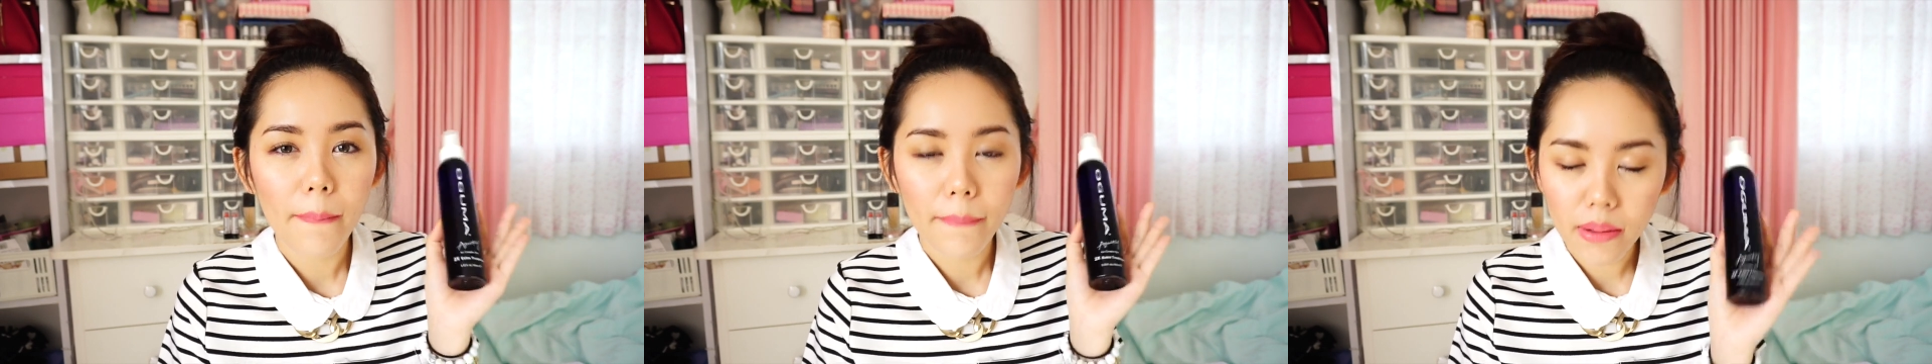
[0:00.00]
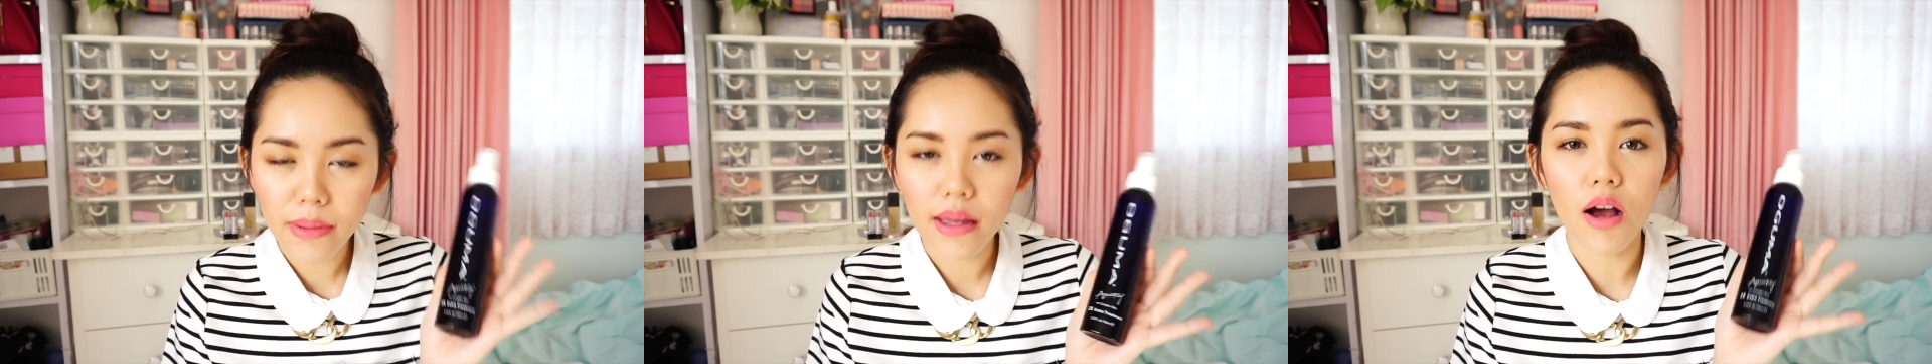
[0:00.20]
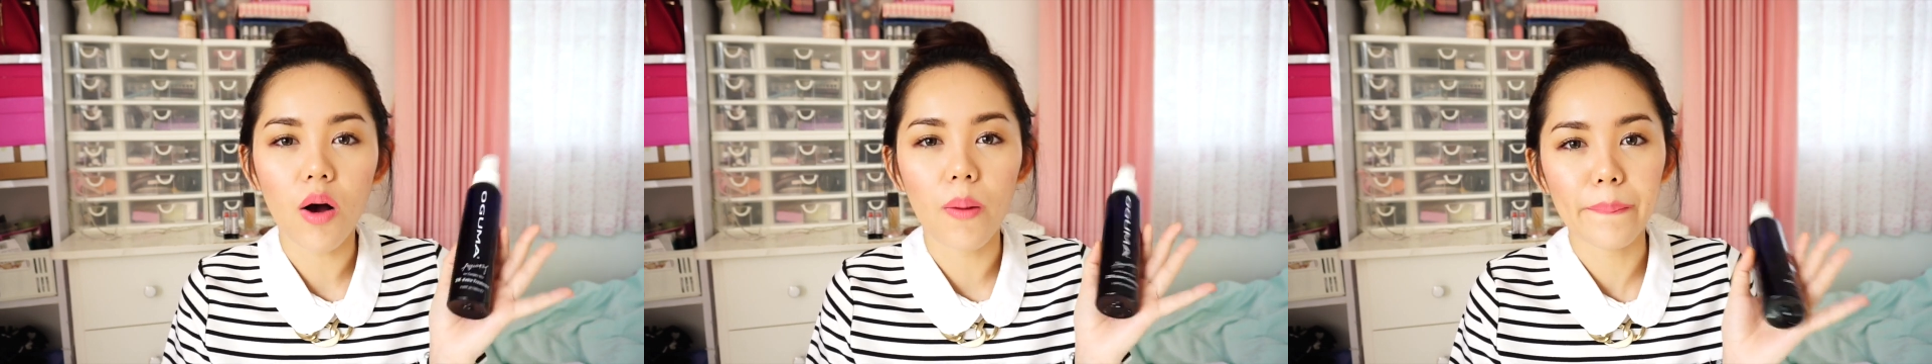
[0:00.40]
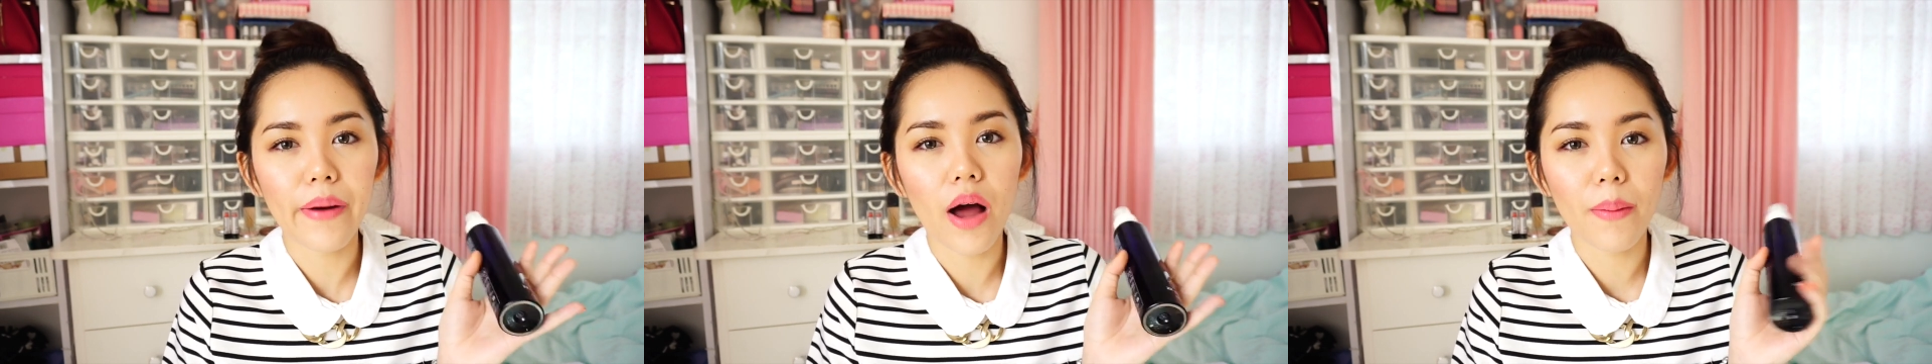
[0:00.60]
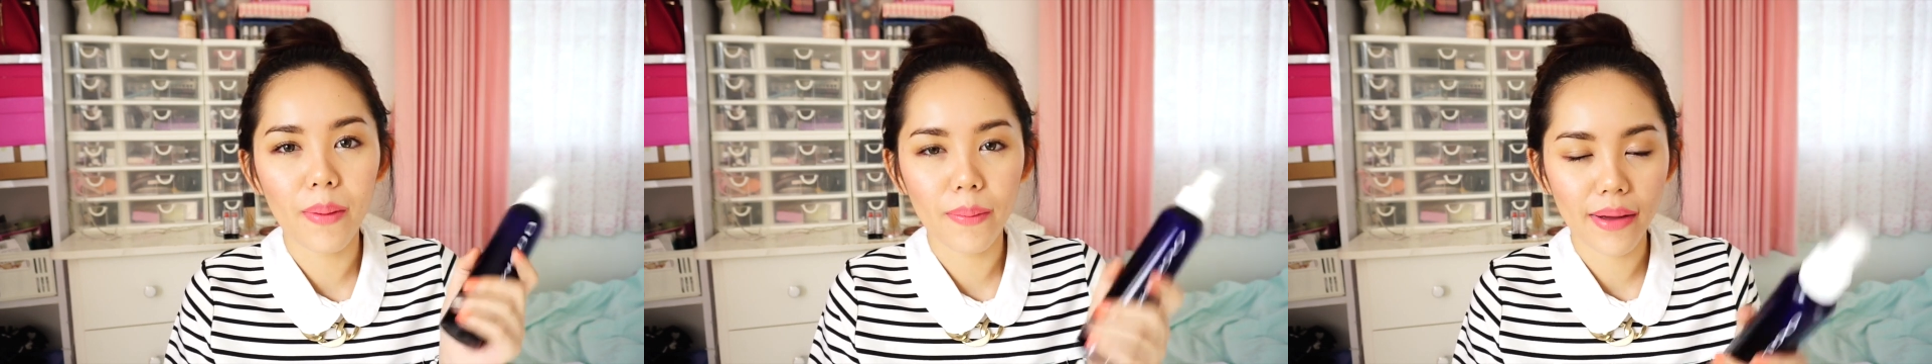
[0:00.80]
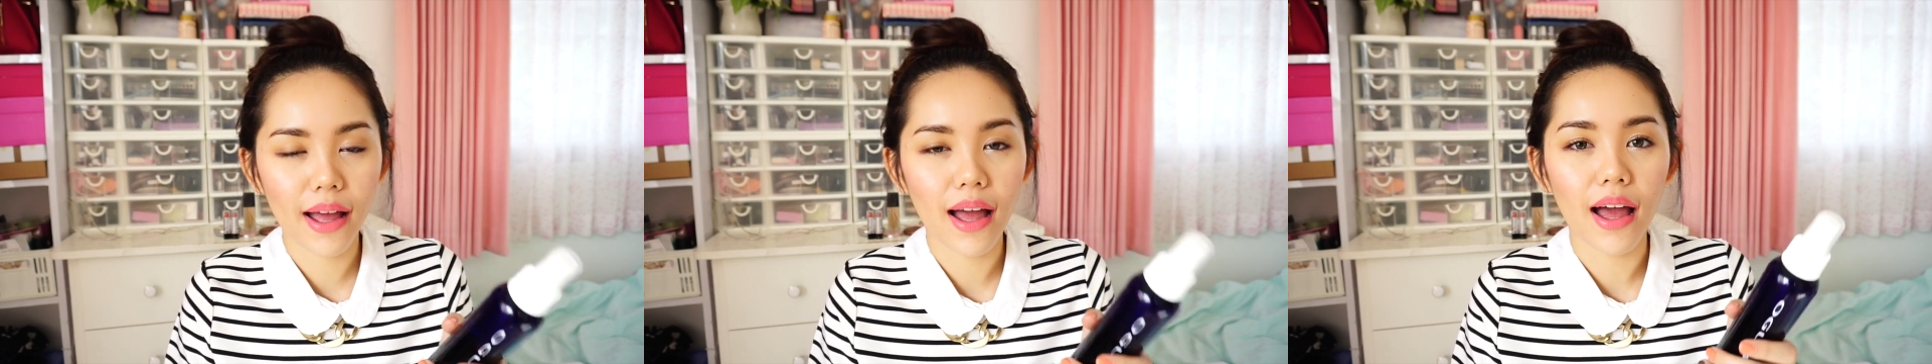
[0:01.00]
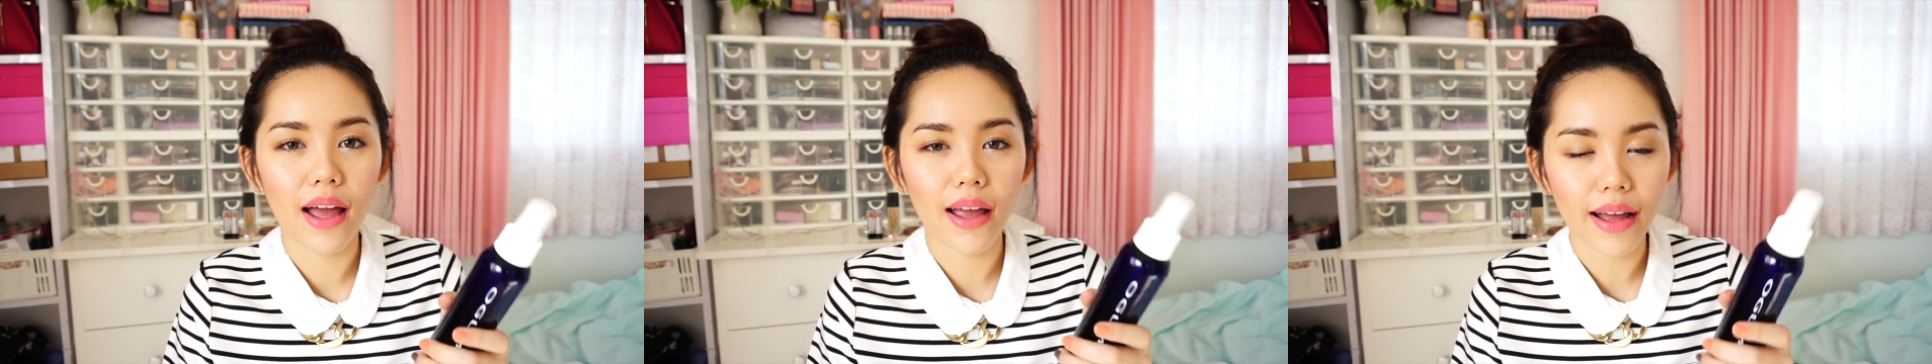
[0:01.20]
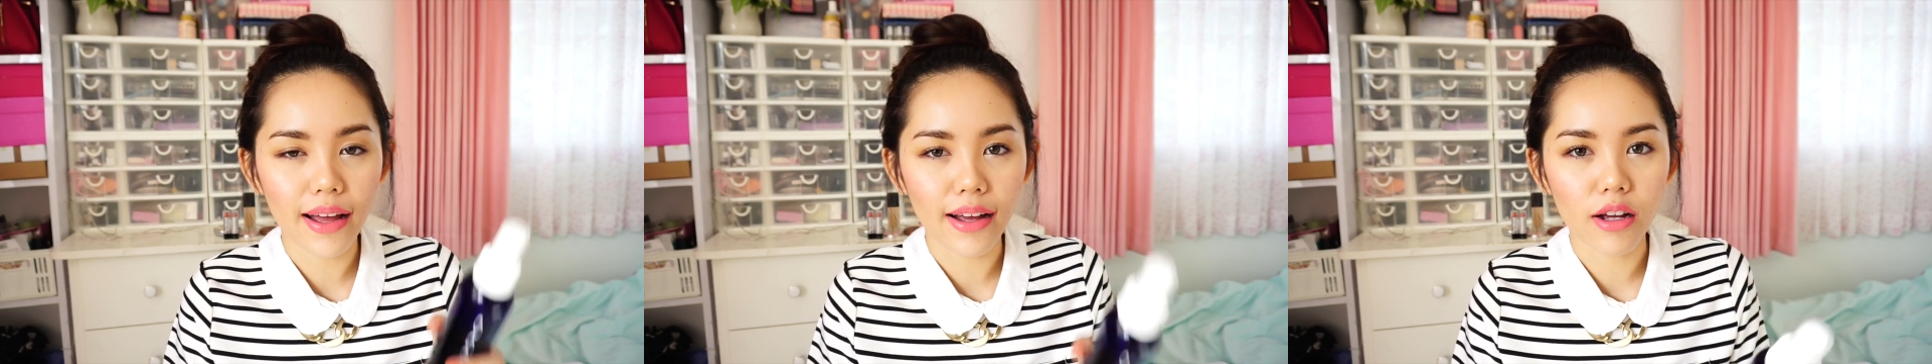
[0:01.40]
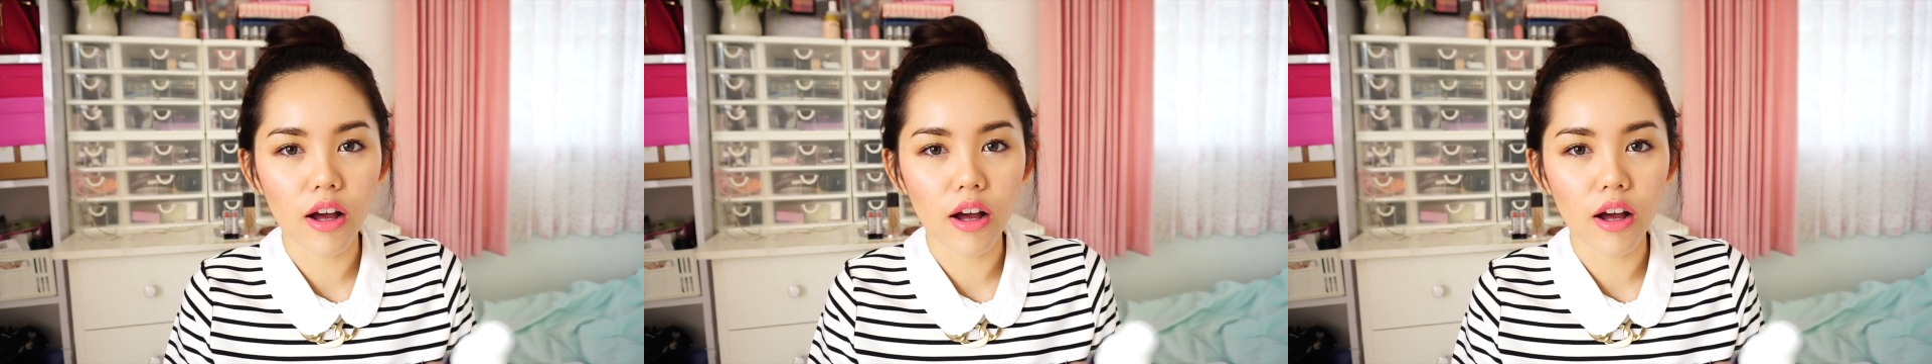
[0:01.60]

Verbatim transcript: มันมีของปลอมออกมาขายค่ะ